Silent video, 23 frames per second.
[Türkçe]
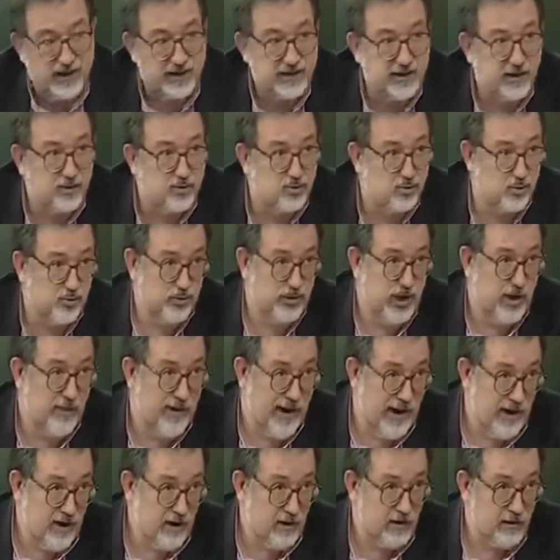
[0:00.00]
Allah aşkına şu
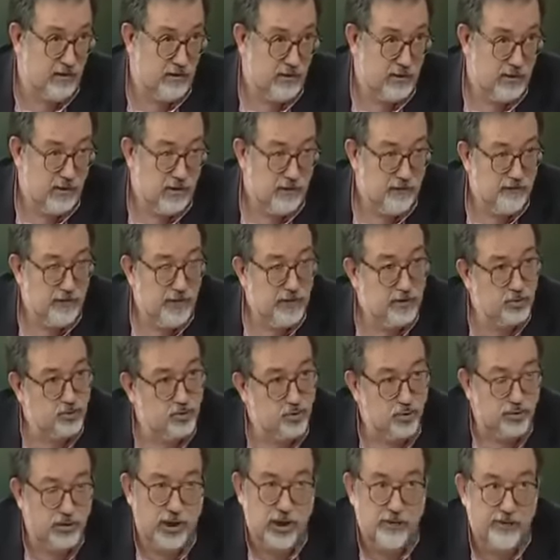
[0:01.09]
mu deme, bir
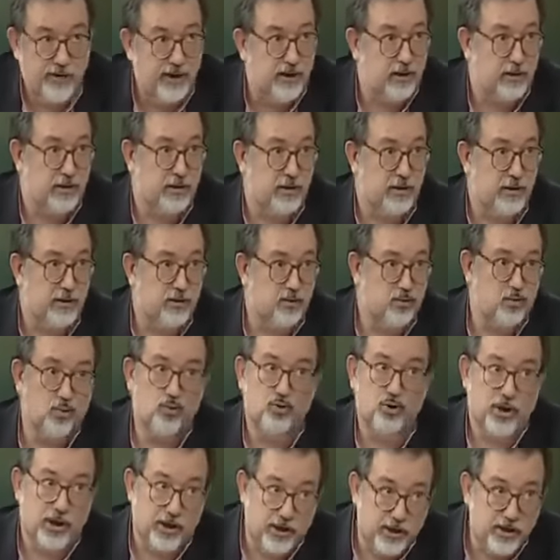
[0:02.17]
evet. sultanamit
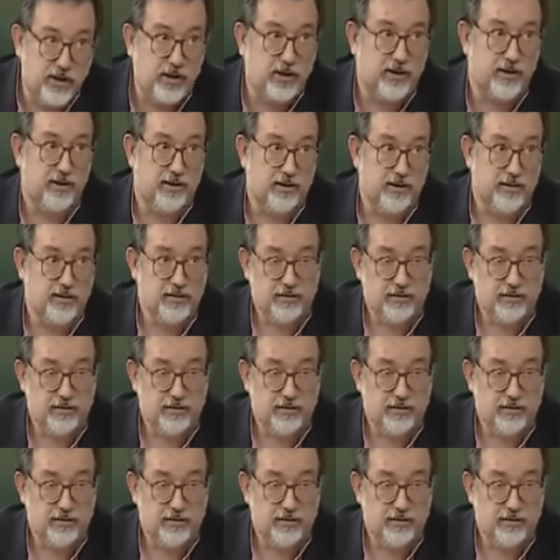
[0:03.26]
tüccarı.